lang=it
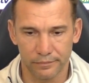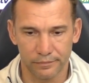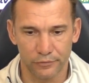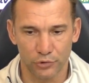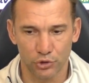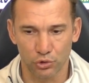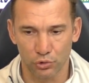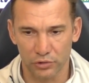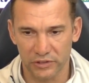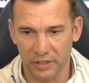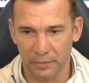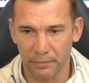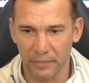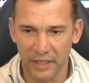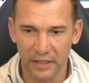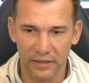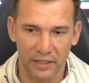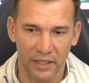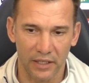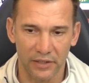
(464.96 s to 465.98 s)

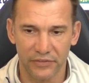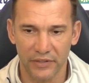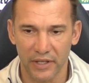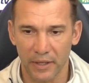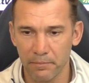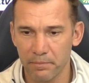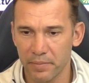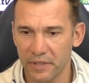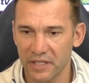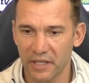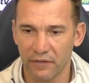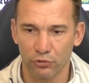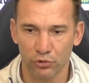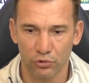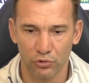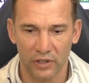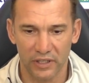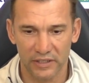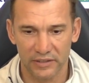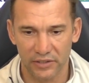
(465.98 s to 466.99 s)
giustamente i tempi
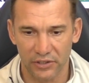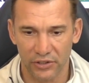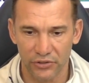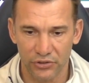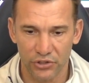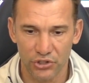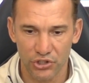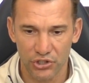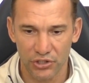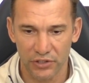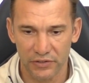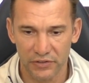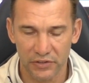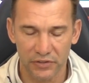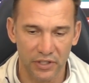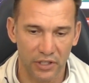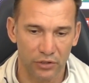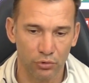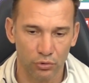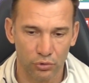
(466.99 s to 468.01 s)
devono essere
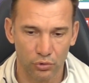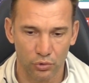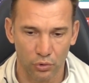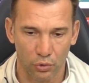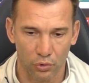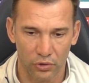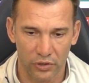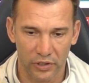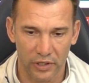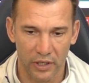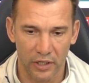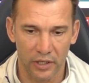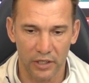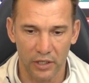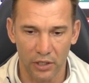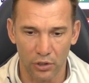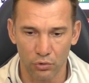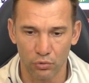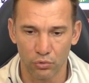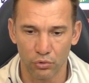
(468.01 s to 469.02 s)
decisi da dottore
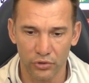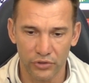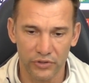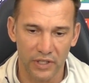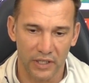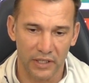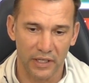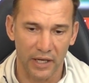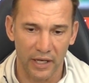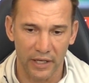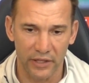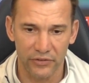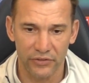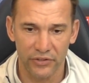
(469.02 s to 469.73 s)
e lui darà sì.